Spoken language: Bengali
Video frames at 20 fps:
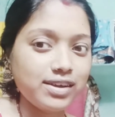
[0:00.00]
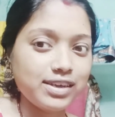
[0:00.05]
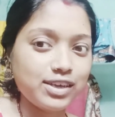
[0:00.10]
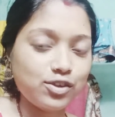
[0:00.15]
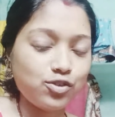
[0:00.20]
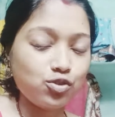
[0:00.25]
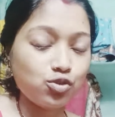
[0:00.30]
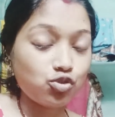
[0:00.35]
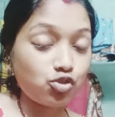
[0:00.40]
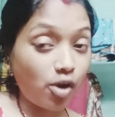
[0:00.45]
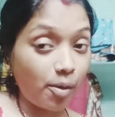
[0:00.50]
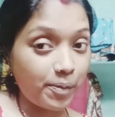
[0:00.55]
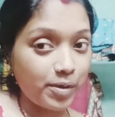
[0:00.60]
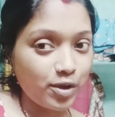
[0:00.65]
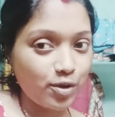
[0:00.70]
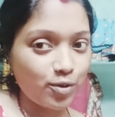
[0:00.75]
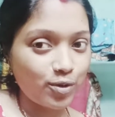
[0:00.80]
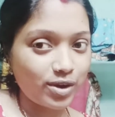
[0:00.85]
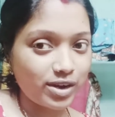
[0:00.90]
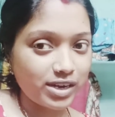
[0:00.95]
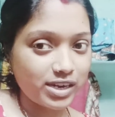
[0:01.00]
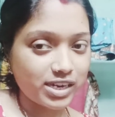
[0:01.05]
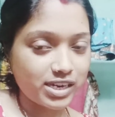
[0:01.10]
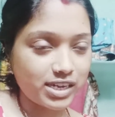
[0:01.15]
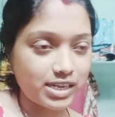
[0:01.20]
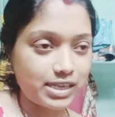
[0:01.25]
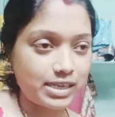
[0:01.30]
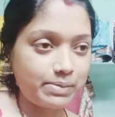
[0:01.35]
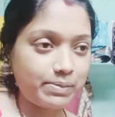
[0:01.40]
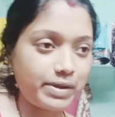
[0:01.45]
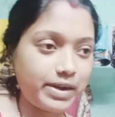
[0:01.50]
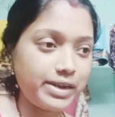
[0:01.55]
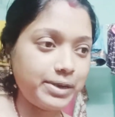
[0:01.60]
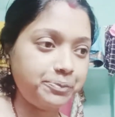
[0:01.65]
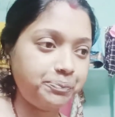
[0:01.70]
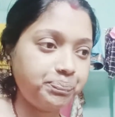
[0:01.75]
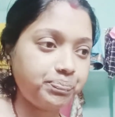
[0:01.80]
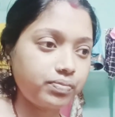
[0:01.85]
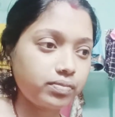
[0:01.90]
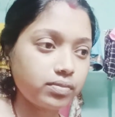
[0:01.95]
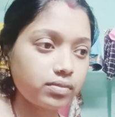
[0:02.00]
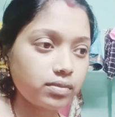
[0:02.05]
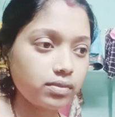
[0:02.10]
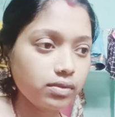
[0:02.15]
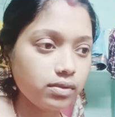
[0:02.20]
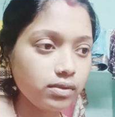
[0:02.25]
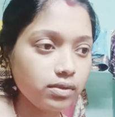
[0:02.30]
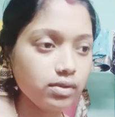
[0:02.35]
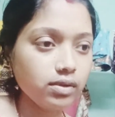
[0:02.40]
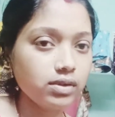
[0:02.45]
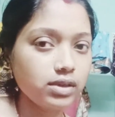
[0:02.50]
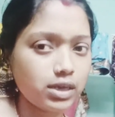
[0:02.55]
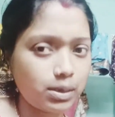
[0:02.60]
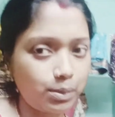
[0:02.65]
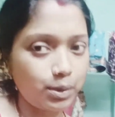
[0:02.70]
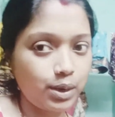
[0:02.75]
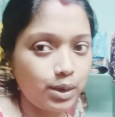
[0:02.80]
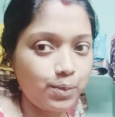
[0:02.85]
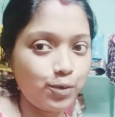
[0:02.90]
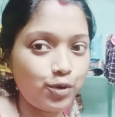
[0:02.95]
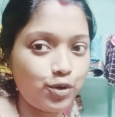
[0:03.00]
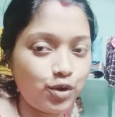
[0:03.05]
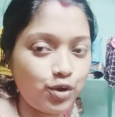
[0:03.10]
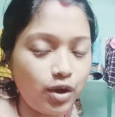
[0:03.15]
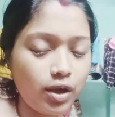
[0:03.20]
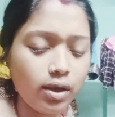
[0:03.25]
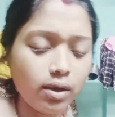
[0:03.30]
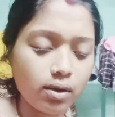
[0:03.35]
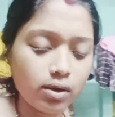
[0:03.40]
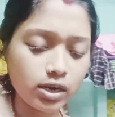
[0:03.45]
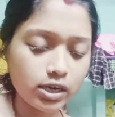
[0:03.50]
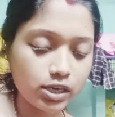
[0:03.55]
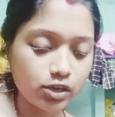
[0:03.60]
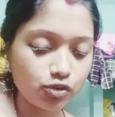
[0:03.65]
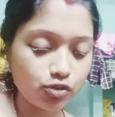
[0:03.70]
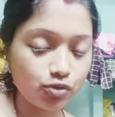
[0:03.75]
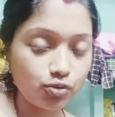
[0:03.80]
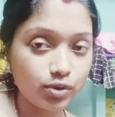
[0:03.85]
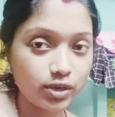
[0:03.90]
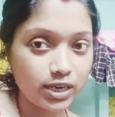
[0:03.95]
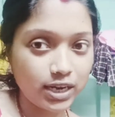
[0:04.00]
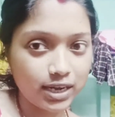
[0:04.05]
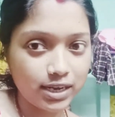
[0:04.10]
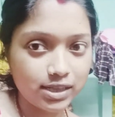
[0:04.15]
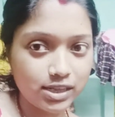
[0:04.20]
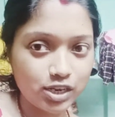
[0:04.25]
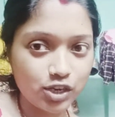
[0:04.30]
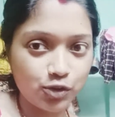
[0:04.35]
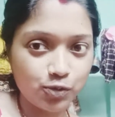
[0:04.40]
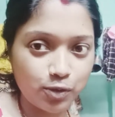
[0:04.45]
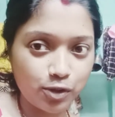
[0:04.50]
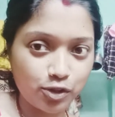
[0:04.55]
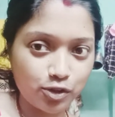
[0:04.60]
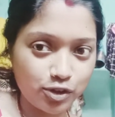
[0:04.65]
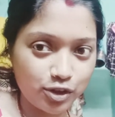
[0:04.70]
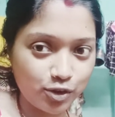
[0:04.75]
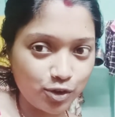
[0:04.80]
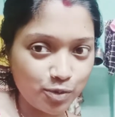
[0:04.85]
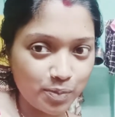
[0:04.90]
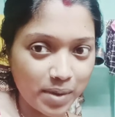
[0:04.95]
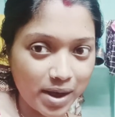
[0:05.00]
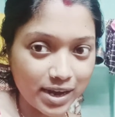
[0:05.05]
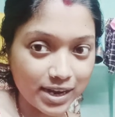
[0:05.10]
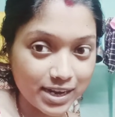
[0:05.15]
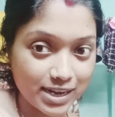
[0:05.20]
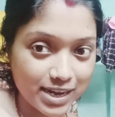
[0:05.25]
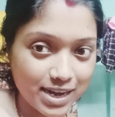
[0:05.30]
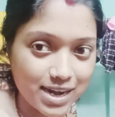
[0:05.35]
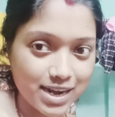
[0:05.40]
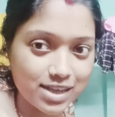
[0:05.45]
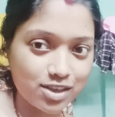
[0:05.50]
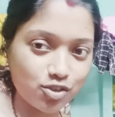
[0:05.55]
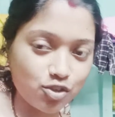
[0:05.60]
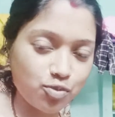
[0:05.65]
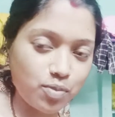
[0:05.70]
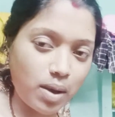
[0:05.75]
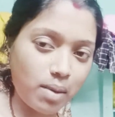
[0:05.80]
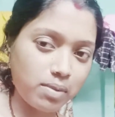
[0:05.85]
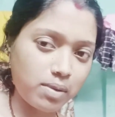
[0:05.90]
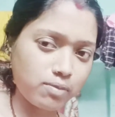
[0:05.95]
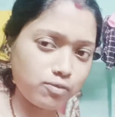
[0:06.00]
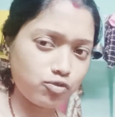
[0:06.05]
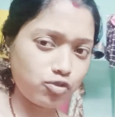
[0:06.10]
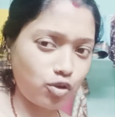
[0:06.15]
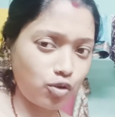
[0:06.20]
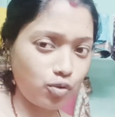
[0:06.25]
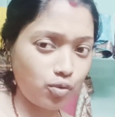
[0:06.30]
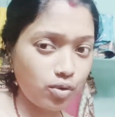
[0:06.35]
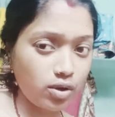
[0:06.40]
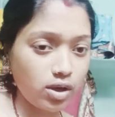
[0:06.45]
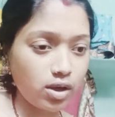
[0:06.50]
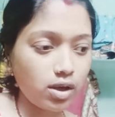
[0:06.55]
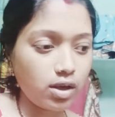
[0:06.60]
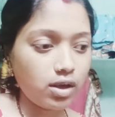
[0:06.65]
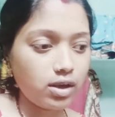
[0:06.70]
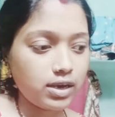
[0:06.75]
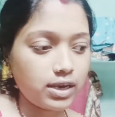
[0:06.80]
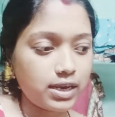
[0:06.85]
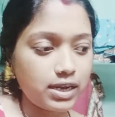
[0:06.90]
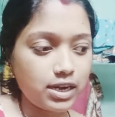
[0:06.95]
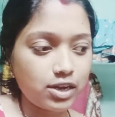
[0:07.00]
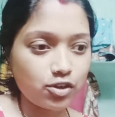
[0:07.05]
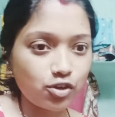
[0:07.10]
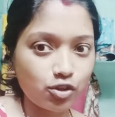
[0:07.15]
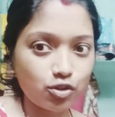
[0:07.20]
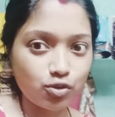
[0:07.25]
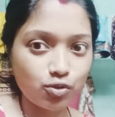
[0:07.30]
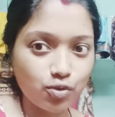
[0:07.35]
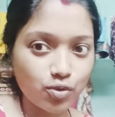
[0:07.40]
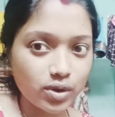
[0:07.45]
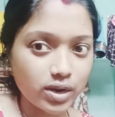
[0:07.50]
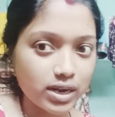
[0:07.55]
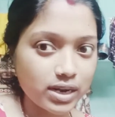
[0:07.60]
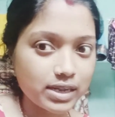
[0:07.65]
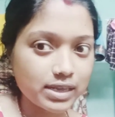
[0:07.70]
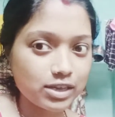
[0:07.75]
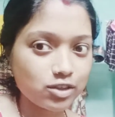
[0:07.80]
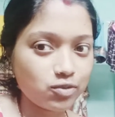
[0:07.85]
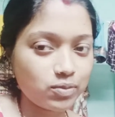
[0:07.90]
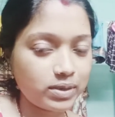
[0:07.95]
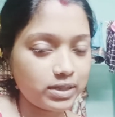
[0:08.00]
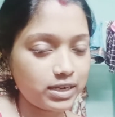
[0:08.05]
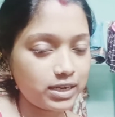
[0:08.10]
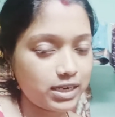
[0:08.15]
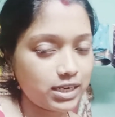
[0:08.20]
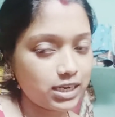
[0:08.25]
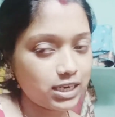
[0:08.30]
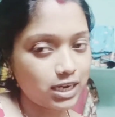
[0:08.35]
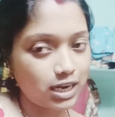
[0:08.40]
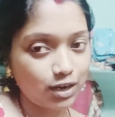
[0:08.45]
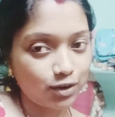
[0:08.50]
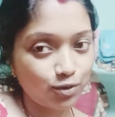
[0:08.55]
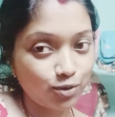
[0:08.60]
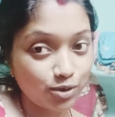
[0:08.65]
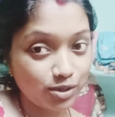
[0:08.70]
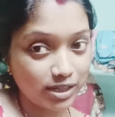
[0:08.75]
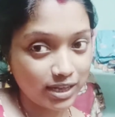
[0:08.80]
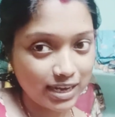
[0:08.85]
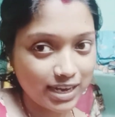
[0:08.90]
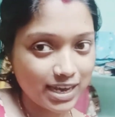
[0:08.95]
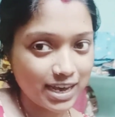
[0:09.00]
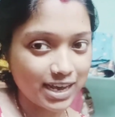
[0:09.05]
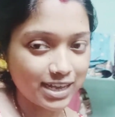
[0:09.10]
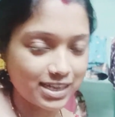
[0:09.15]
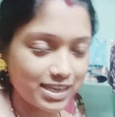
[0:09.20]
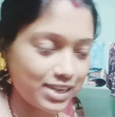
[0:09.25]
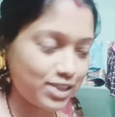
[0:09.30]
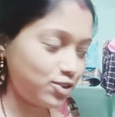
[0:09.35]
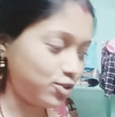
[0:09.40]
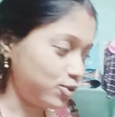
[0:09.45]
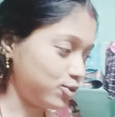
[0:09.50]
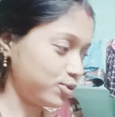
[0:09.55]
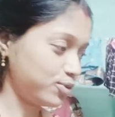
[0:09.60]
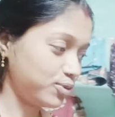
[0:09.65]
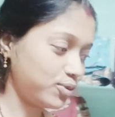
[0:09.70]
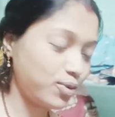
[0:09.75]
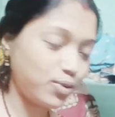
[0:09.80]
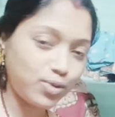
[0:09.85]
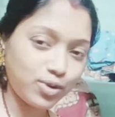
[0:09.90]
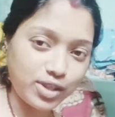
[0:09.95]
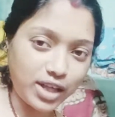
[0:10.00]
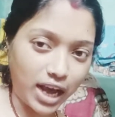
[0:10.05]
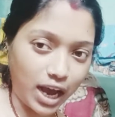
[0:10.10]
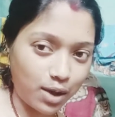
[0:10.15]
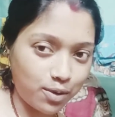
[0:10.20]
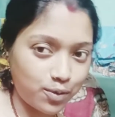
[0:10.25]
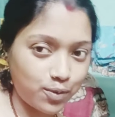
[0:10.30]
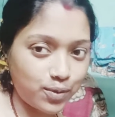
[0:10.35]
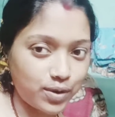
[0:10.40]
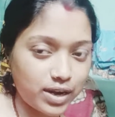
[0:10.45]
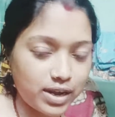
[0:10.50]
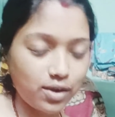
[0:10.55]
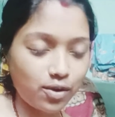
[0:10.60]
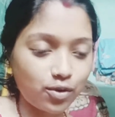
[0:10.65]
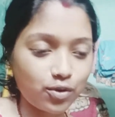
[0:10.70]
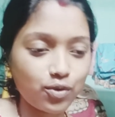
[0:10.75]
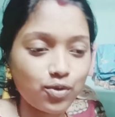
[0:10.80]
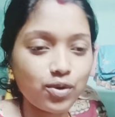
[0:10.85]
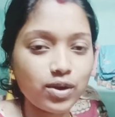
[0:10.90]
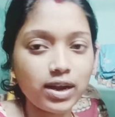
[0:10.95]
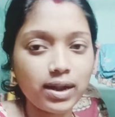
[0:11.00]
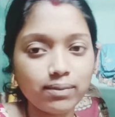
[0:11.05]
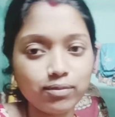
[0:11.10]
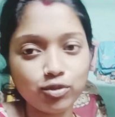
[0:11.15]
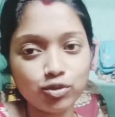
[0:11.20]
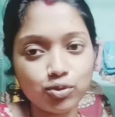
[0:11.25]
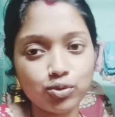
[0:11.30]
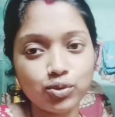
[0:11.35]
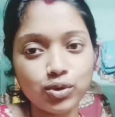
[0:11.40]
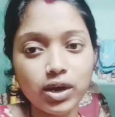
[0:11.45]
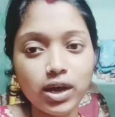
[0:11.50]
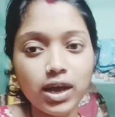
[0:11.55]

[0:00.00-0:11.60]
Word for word: কিছু শপিং করে নিয়ে এসেছে মানে জামা কাপড় নয় অনেক কিছু টুকিটাকি জিনিসপত্র যেগুলো মা কিনে এনেছে তো ভাবলাম চলো কিনে যতক্ষণে এনেছে তোমাদেরকে শেয়ার করতে কি আছে তো ওগুলো দেখাবো বলেই অন করলাম তো